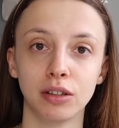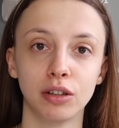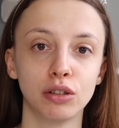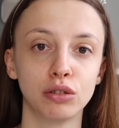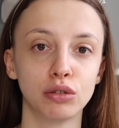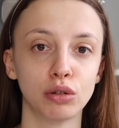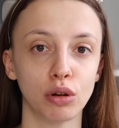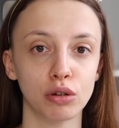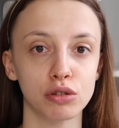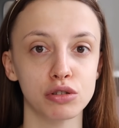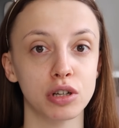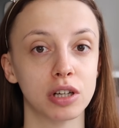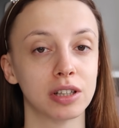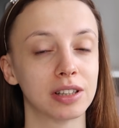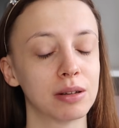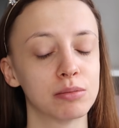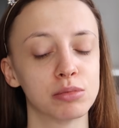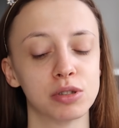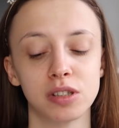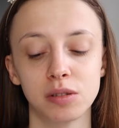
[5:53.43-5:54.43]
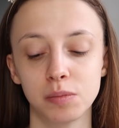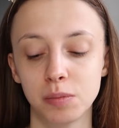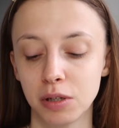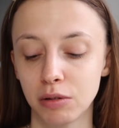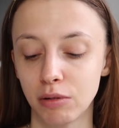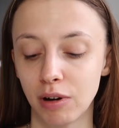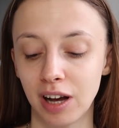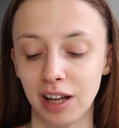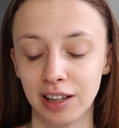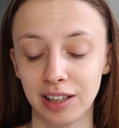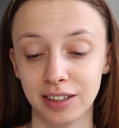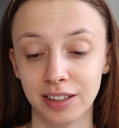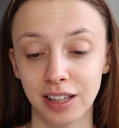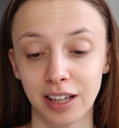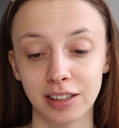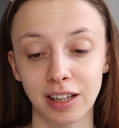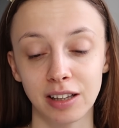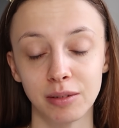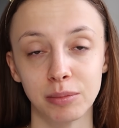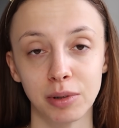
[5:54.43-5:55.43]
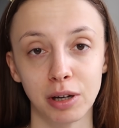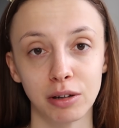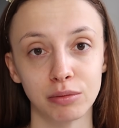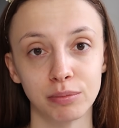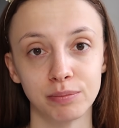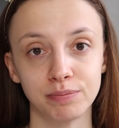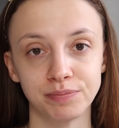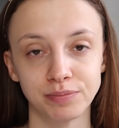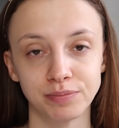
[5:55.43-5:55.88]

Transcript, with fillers: no i troszkę tam się zbiło, ale nadal miał